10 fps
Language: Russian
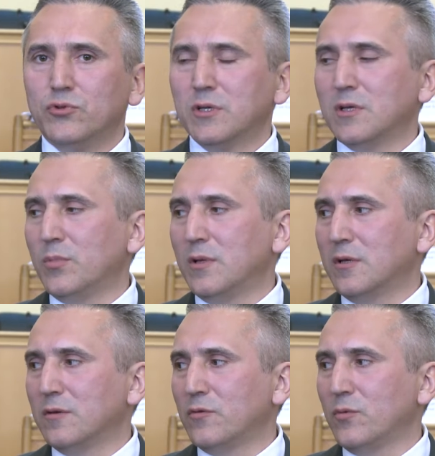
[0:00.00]
бюджетное
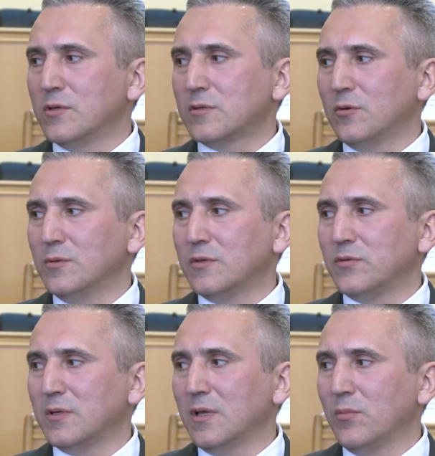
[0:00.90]
планирование в Тюменской области
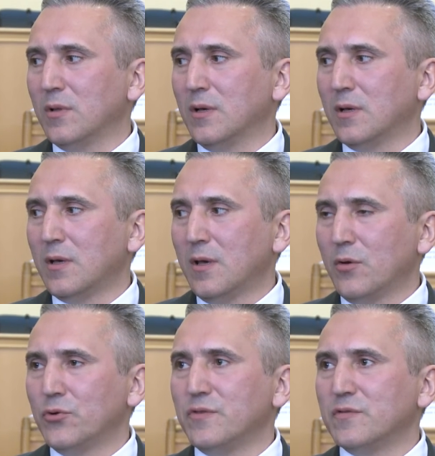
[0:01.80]
всегда было
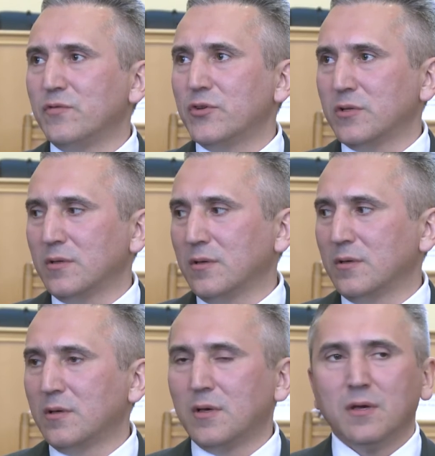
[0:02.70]
очень взвешенное.
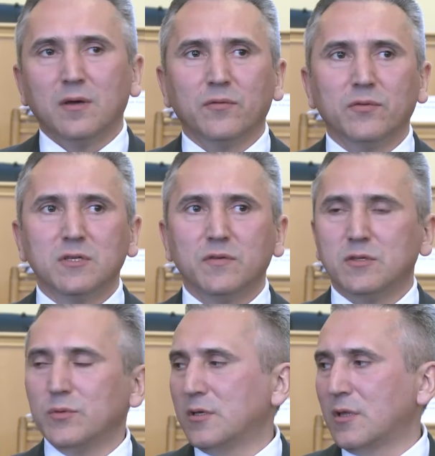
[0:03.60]
Вне
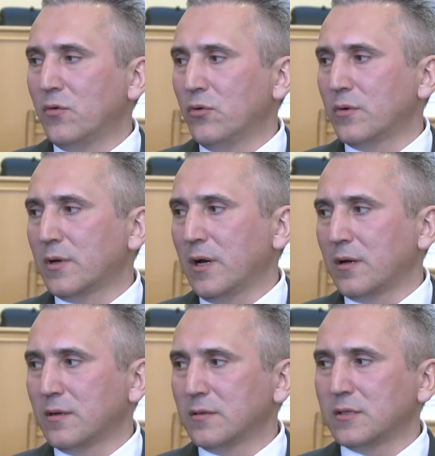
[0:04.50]
зависимости от того, как
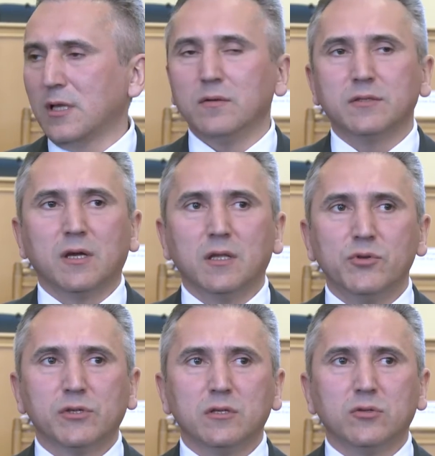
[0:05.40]
складывалась
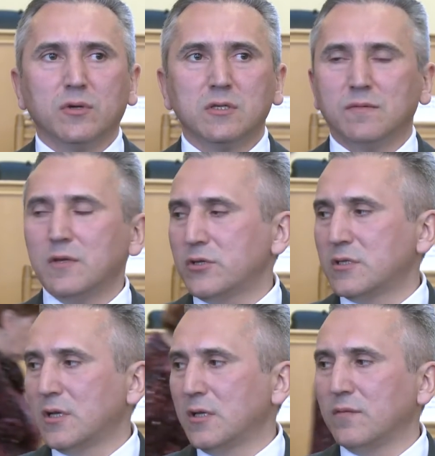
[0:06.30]
экономическая ситуация в нашей
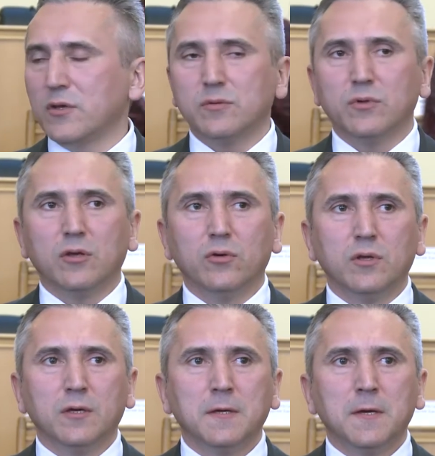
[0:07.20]
стране, в нашем
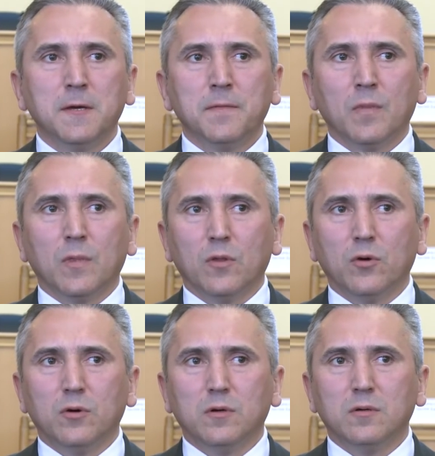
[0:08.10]
регионе.
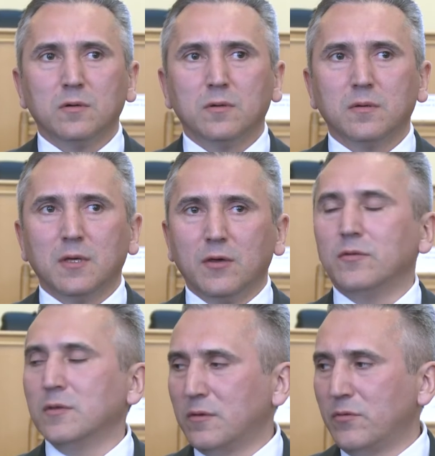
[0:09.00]
Но и
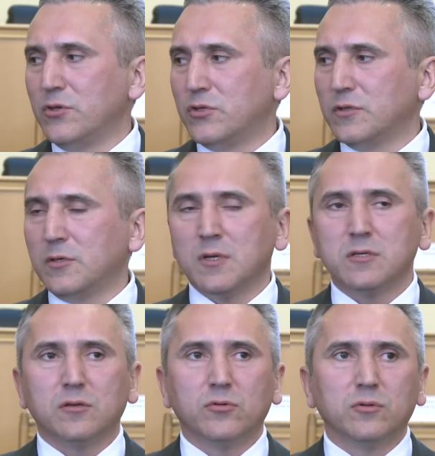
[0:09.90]
на
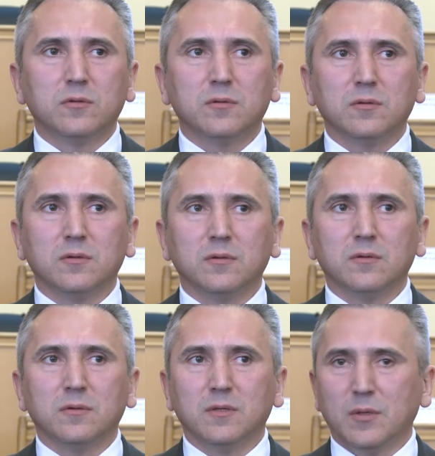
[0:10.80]
2018 год
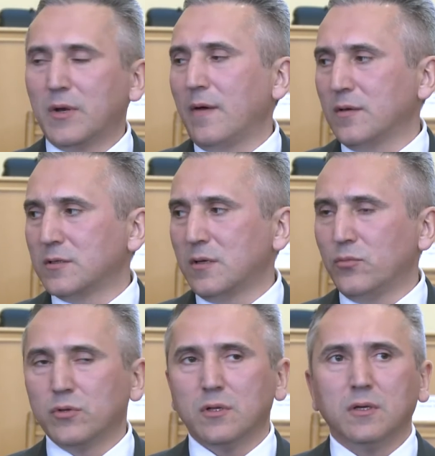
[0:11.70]
э, это правило
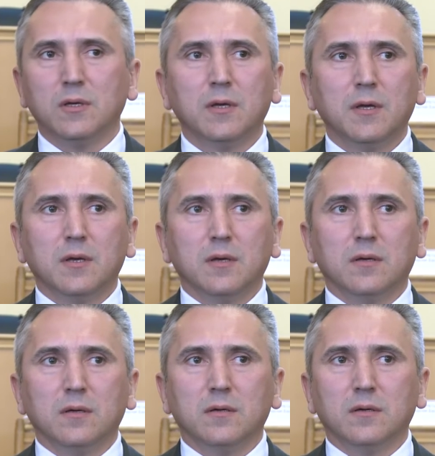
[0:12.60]
сработало.
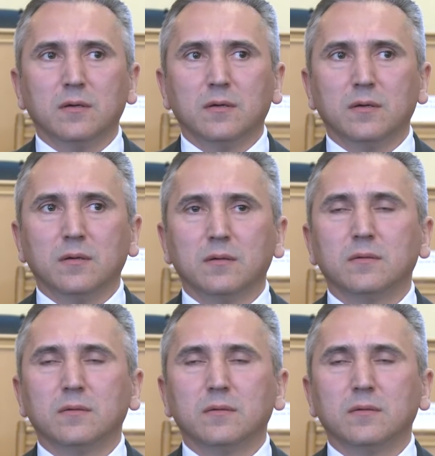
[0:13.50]
А,